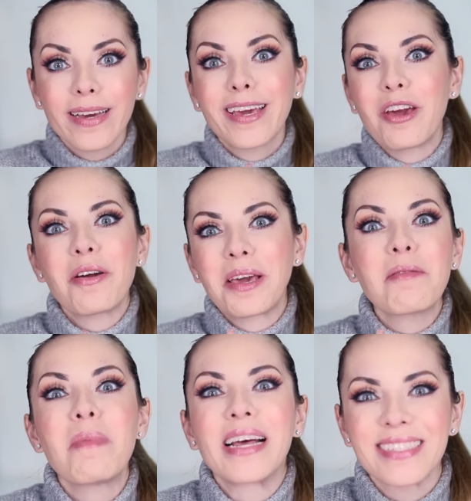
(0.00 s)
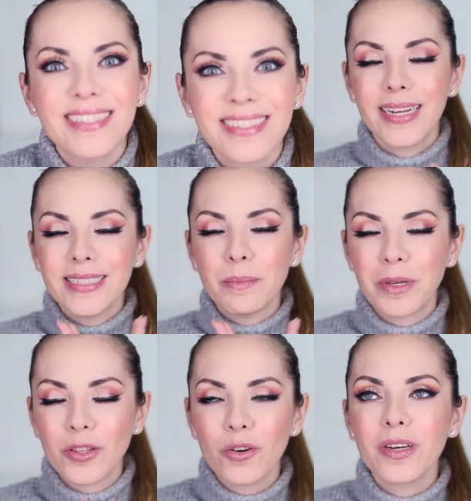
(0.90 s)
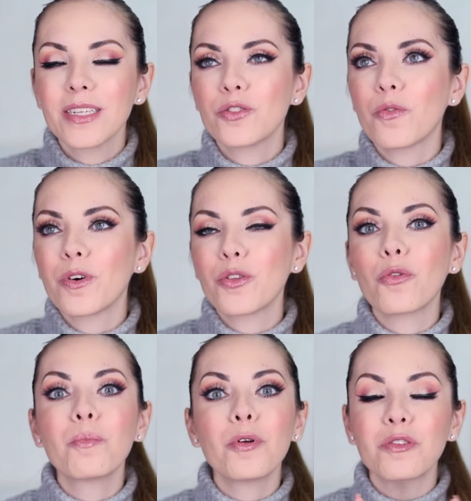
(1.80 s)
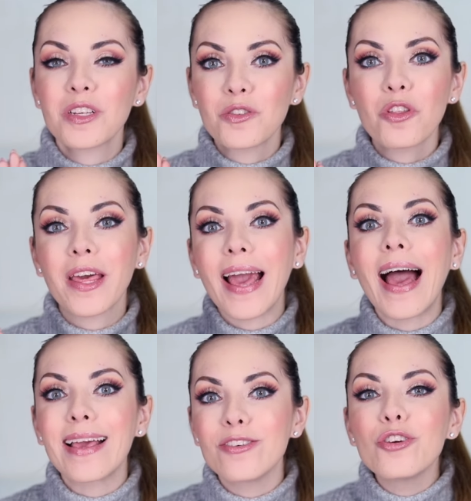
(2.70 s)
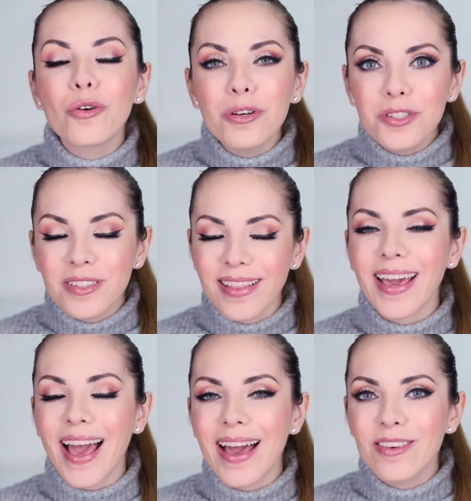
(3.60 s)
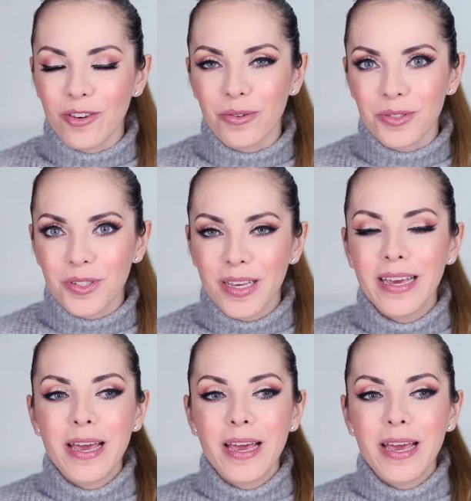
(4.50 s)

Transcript: ¿Qué, qué más? Les repito, esto fue todo un proceso de años, de años